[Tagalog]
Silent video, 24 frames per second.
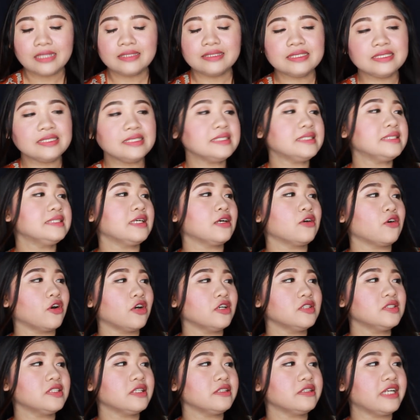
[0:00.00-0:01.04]
This is the
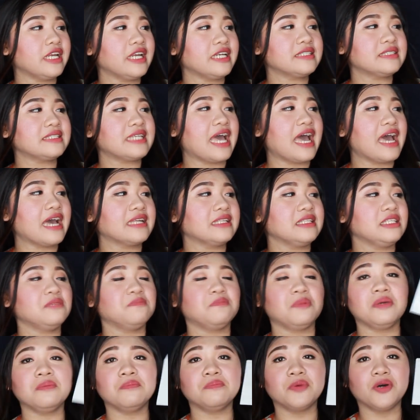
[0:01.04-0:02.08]
Cosrx Acne
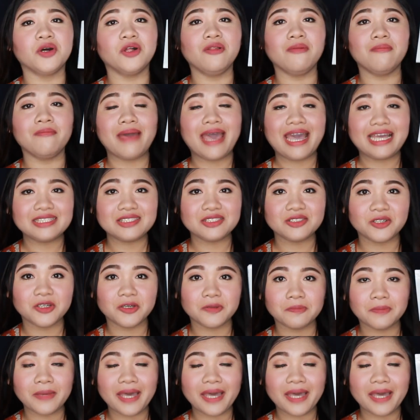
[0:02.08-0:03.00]
Pimple Master